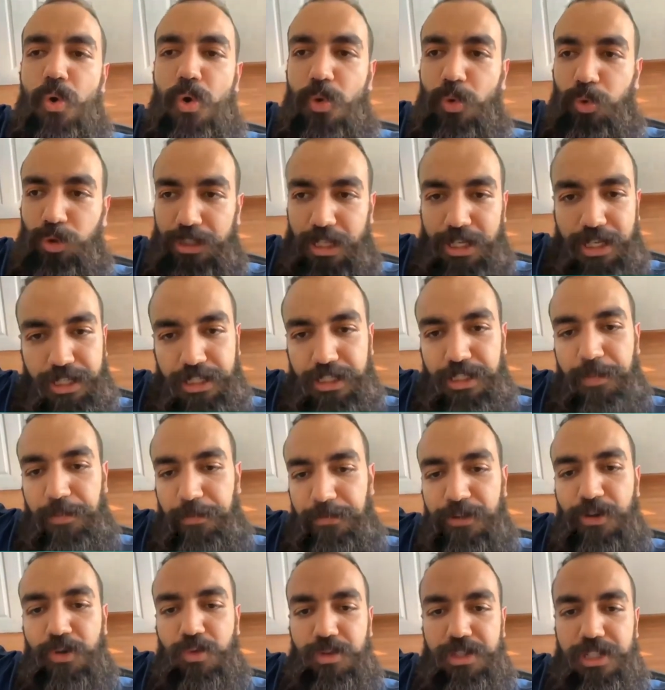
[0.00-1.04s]
وتنكتب
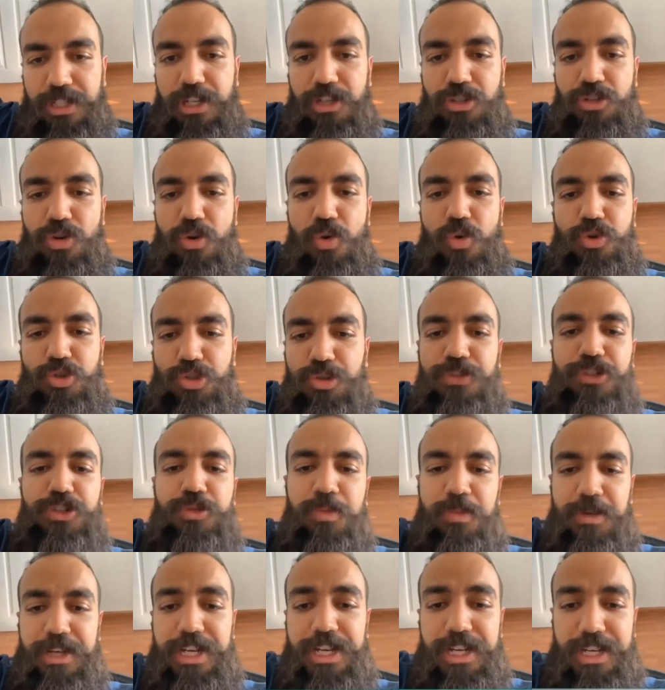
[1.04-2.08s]
فين وصلت ونشوف واش
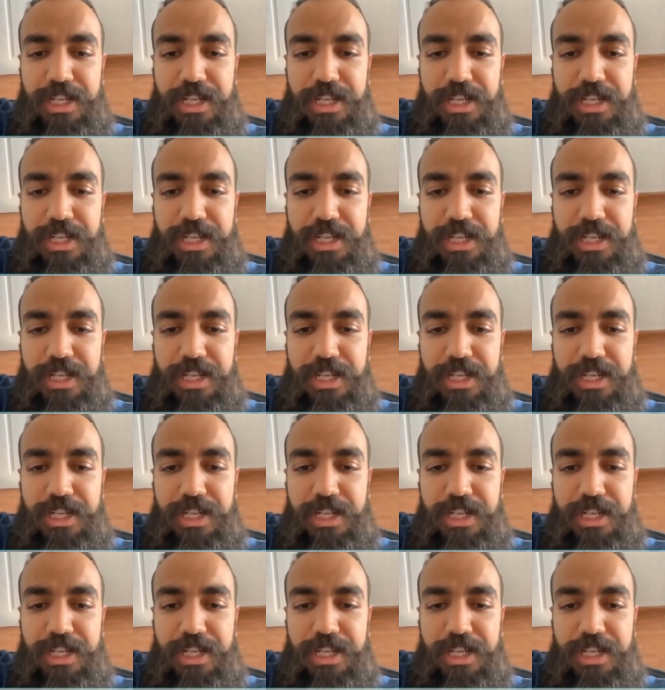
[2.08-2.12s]
ممكن